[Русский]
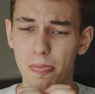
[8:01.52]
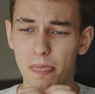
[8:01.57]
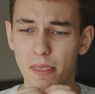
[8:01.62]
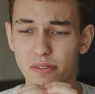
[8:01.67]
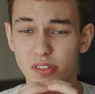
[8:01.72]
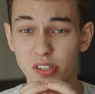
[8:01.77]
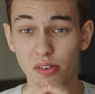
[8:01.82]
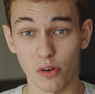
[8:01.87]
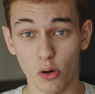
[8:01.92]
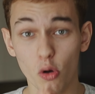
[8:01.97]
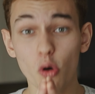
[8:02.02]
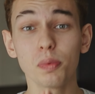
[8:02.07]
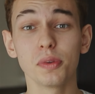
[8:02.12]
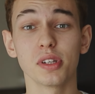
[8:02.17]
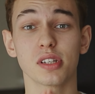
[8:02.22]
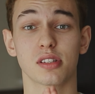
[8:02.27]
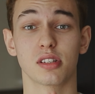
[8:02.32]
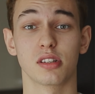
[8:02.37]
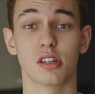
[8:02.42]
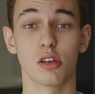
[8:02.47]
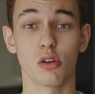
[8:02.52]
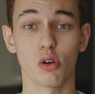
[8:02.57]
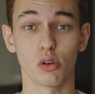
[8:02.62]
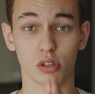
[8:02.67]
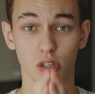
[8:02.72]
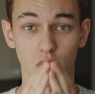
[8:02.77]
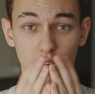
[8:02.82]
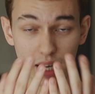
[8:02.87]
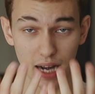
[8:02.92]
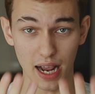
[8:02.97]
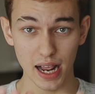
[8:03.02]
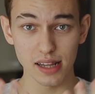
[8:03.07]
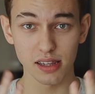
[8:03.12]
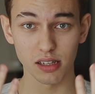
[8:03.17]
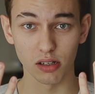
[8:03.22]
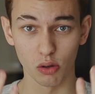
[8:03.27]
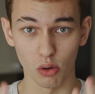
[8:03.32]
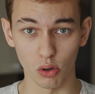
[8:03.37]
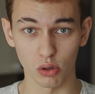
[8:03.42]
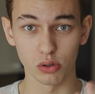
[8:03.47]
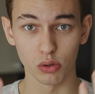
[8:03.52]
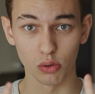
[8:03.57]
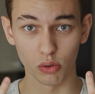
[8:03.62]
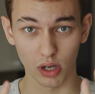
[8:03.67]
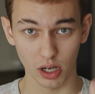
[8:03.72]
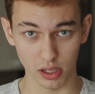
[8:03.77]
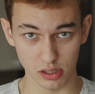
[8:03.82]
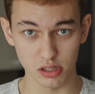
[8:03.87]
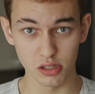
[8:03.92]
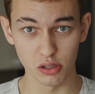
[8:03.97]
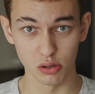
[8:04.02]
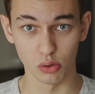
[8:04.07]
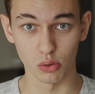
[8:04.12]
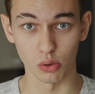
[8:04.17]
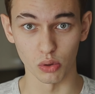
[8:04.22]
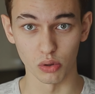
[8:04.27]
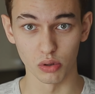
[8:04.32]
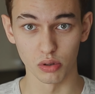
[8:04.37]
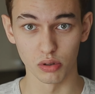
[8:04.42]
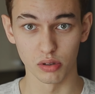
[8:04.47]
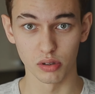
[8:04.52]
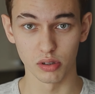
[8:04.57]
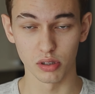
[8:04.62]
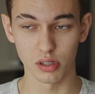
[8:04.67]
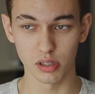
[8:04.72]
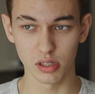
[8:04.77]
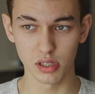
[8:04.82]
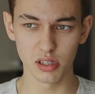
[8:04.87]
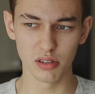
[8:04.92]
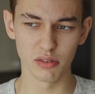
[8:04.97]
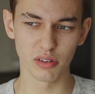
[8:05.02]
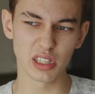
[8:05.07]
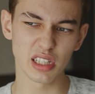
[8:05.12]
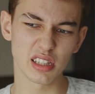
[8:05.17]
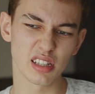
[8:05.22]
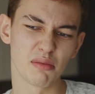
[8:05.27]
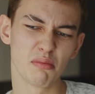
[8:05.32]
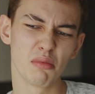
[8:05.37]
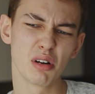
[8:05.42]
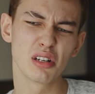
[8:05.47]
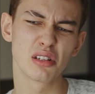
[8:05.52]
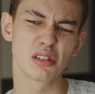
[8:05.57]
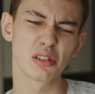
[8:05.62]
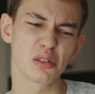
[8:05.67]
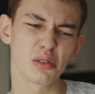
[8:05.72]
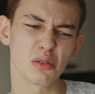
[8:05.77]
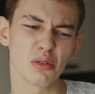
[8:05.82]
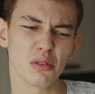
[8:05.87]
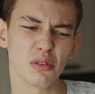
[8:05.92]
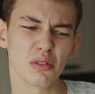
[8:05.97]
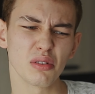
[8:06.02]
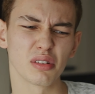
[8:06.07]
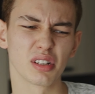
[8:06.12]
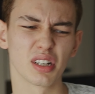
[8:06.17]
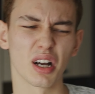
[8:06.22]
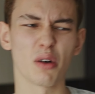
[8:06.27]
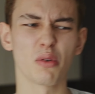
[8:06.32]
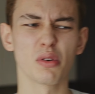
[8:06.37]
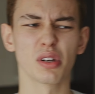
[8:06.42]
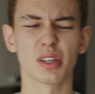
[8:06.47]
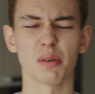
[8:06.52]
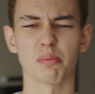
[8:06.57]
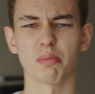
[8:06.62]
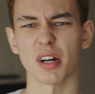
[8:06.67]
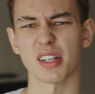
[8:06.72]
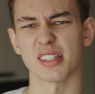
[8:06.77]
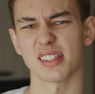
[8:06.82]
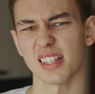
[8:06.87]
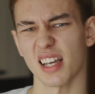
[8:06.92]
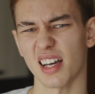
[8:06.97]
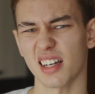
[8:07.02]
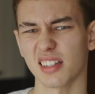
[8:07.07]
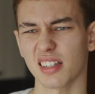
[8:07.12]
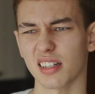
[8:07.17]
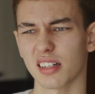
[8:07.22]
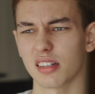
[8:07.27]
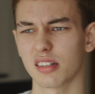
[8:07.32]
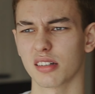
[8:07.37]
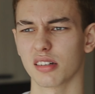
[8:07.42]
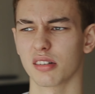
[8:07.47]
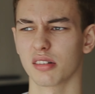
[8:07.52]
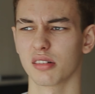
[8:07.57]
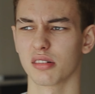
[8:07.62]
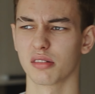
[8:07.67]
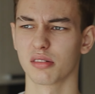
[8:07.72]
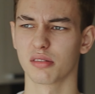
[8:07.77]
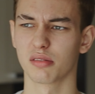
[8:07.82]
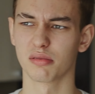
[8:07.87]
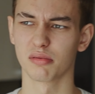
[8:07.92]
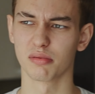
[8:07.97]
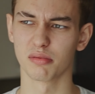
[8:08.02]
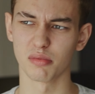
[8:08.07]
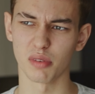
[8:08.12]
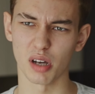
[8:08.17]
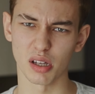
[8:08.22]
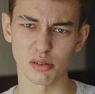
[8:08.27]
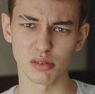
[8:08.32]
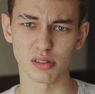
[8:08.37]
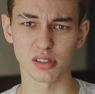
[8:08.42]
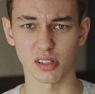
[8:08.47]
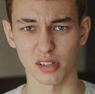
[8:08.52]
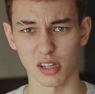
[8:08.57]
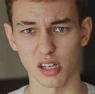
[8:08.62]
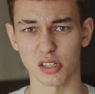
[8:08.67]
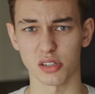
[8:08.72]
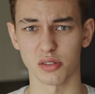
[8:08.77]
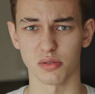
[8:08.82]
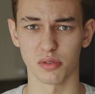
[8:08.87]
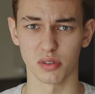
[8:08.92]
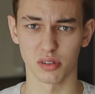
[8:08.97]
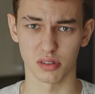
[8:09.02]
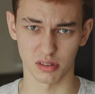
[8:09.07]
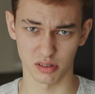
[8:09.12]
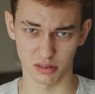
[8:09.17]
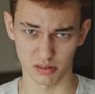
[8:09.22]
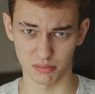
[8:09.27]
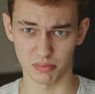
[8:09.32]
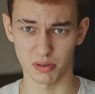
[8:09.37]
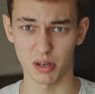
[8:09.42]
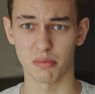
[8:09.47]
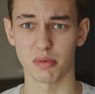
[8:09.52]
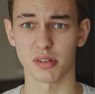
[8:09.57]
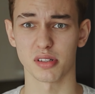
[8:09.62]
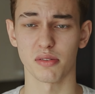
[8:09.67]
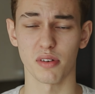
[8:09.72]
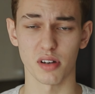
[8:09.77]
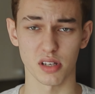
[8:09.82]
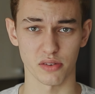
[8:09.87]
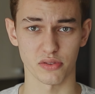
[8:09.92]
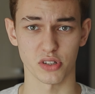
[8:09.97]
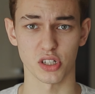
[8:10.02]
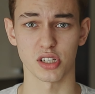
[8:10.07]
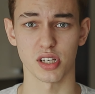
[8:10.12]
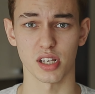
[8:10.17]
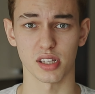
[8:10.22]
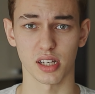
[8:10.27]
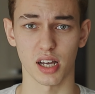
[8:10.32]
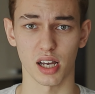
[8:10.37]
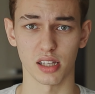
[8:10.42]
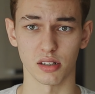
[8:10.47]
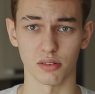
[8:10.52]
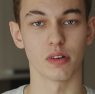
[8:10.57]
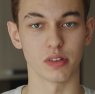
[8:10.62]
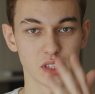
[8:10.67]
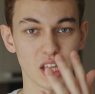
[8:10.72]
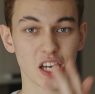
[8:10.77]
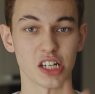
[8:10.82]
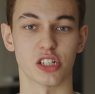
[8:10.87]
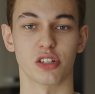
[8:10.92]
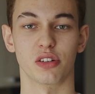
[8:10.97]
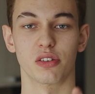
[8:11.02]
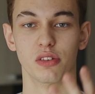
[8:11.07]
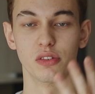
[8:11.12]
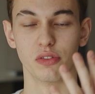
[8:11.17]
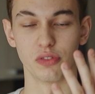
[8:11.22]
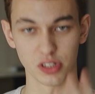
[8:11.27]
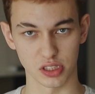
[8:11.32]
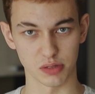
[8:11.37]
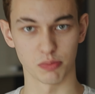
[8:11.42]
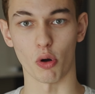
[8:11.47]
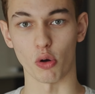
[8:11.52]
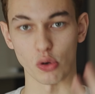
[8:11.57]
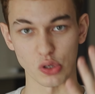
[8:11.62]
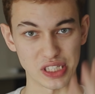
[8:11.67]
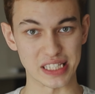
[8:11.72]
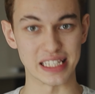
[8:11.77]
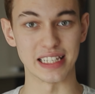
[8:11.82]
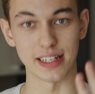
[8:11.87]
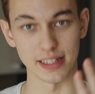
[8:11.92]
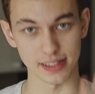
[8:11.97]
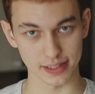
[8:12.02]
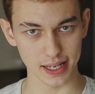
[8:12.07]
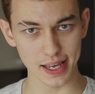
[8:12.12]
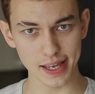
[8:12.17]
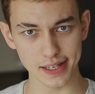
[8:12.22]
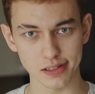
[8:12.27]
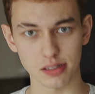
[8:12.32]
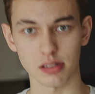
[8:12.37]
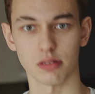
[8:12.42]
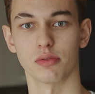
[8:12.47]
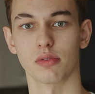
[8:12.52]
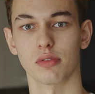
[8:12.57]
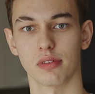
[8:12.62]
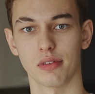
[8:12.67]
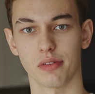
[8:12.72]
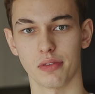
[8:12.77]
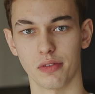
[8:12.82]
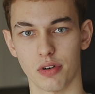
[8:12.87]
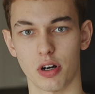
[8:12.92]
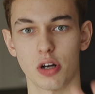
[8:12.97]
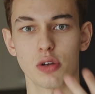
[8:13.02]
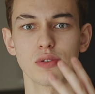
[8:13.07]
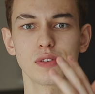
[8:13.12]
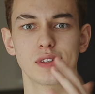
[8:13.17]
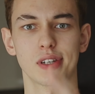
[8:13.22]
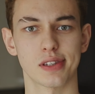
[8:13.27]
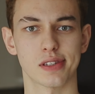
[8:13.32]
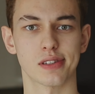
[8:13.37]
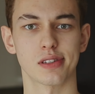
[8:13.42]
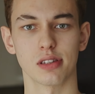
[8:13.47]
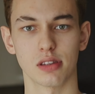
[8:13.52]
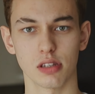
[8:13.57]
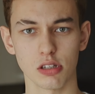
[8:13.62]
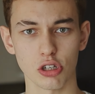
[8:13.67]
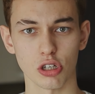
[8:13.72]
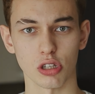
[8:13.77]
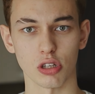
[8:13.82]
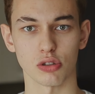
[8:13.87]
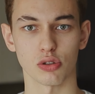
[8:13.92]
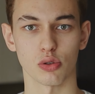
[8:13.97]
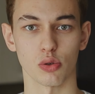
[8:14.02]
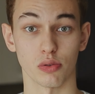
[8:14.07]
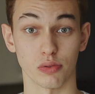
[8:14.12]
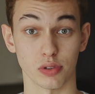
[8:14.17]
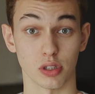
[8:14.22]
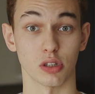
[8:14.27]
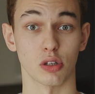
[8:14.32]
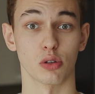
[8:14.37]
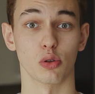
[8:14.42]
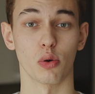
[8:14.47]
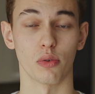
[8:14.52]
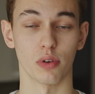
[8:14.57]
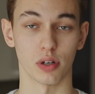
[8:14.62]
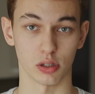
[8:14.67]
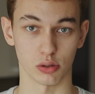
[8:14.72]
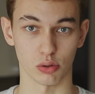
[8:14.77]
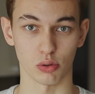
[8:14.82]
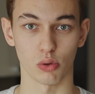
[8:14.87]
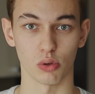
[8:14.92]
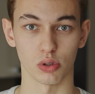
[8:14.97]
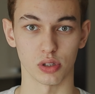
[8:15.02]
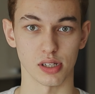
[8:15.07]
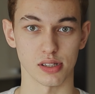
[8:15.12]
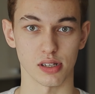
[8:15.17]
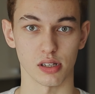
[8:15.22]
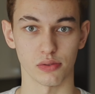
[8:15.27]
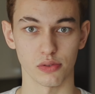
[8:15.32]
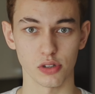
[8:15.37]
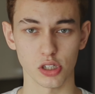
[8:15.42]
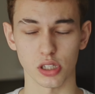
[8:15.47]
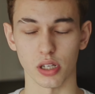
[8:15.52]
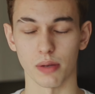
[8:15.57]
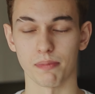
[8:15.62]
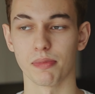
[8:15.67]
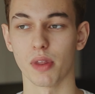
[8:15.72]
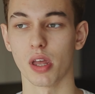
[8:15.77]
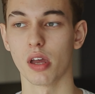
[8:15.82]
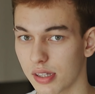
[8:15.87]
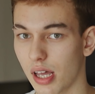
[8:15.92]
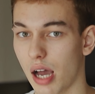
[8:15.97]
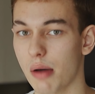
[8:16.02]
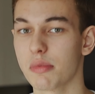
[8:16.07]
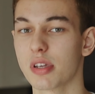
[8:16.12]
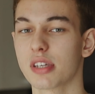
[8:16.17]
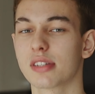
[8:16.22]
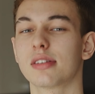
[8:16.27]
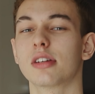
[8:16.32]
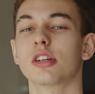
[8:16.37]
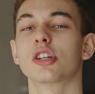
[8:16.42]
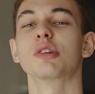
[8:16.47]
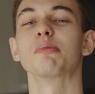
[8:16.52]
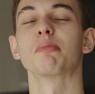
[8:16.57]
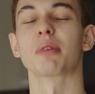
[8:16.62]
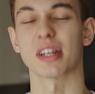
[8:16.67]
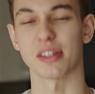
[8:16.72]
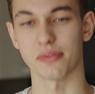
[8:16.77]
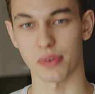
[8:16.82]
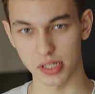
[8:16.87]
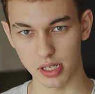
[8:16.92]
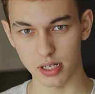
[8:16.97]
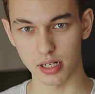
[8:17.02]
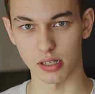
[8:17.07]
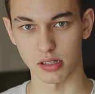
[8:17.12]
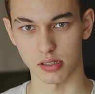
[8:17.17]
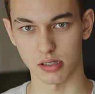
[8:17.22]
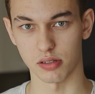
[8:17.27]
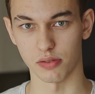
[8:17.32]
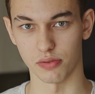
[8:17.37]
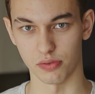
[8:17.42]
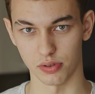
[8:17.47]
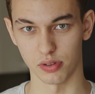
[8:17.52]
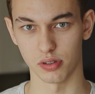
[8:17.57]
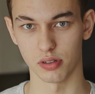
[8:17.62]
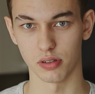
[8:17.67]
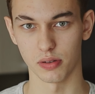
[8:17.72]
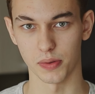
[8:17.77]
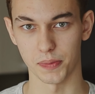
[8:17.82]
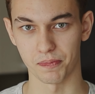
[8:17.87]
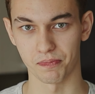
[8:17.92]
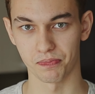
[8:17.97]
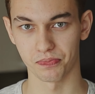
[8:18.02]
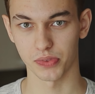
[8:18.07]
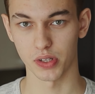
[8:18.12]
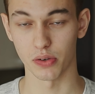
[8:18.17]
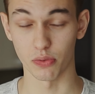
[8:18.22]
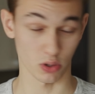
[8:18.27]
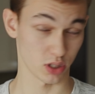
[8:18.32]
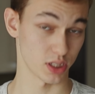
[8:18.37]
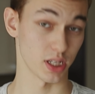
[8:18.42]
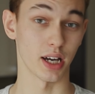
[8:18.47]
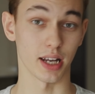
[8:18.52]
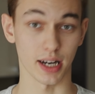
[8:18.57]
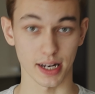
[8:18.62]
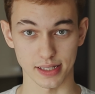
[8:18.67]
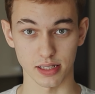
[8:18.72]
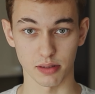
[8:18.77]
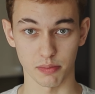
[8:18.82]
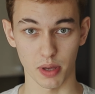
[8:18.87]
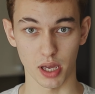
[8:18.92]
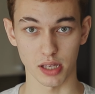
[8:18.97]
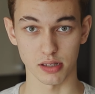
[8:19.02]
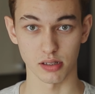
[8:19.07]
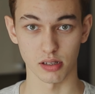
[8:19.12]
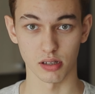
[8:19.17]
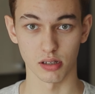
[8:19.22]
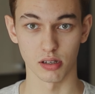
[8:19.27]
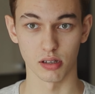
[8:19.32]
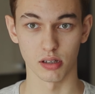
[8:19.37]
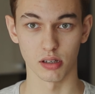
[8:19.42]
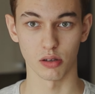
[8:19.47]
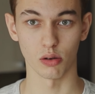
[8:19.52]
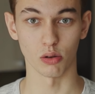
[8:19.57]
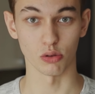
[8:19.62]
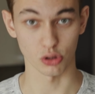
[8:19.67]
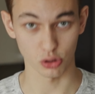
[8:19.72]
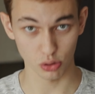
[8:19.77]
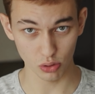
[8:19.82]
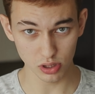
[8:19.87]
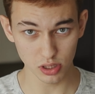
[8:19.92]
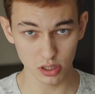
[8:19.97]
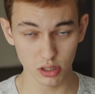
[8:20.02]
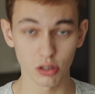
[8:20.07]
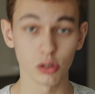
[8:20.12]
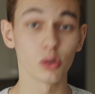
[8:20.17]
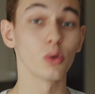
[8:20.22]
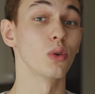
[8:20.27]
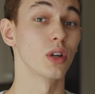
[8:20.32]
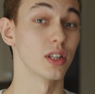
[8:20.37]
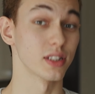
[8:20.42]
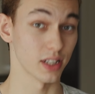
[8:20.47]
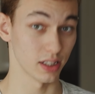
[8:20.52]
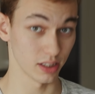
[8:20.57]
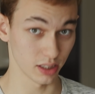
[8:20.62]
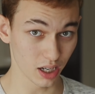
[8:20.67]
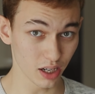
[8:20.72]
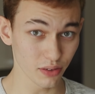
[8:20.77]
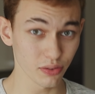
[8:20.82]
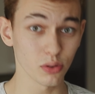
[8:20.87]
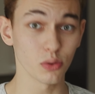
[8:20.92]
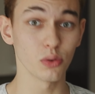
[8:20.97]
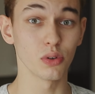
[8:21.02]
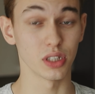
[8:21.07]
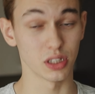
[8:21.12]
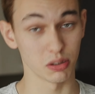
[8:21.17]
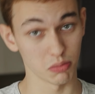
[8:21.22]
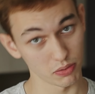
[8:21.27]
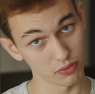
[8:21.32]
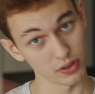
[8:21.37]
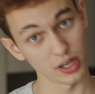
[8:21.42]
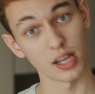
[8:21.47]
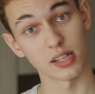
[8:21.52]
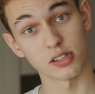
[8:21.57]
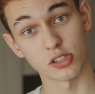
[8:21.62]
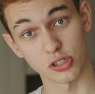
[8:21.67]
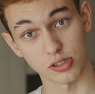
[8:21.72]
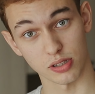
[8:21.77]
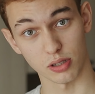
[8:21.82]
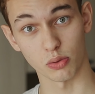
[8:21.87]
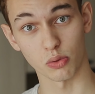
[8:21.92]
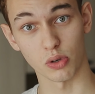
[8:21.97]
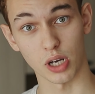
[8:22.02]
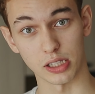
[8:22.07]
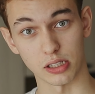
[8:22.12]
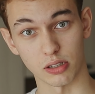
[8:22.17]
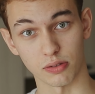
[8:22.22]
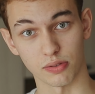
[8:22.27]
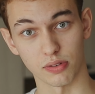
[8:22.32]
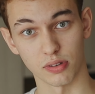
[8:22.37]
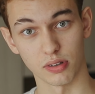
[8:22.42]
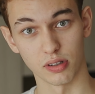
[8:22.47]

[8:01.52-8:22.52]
в совокупности дает реально годную картинку. И вот это мыльцо, какой-то просадок, э, оно заглаживает э, преобразование в 60 кадров. Даже в Xbox Series S в районе 30 тысяч это стоит, вот это новое, которое год назад вышло. Там есть режим производительности в Forza Horizon 5. Он что делает? Урезает графику и добавляет частоту кадров.